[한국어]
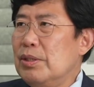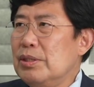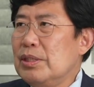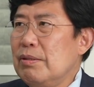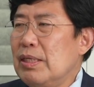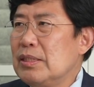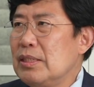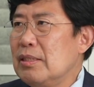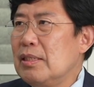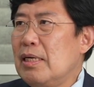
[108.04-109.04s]
뭐 이제
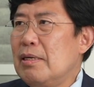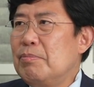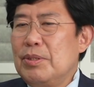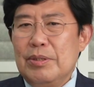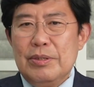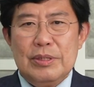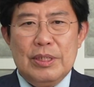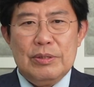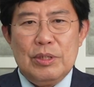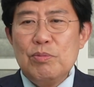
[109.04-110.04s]
완전히 다 뭐
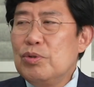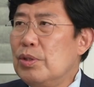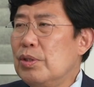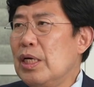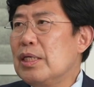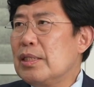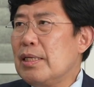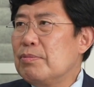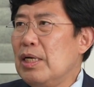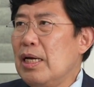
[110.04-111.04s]
저 정무위원회 있기
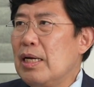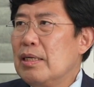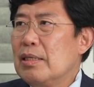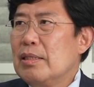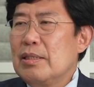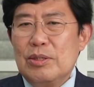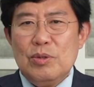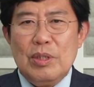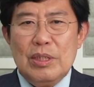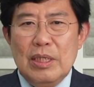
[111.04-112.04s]
때문에 네네,
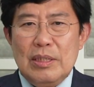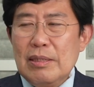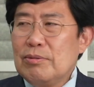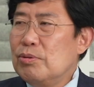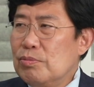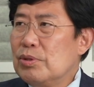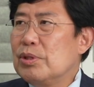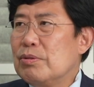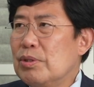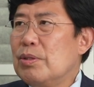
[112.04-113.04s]
그렇죠. 일종의 이해상충
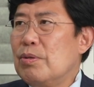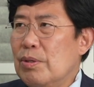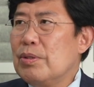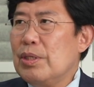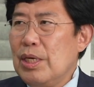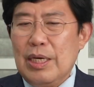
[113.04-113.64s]
문제도 아니, 있고 아니.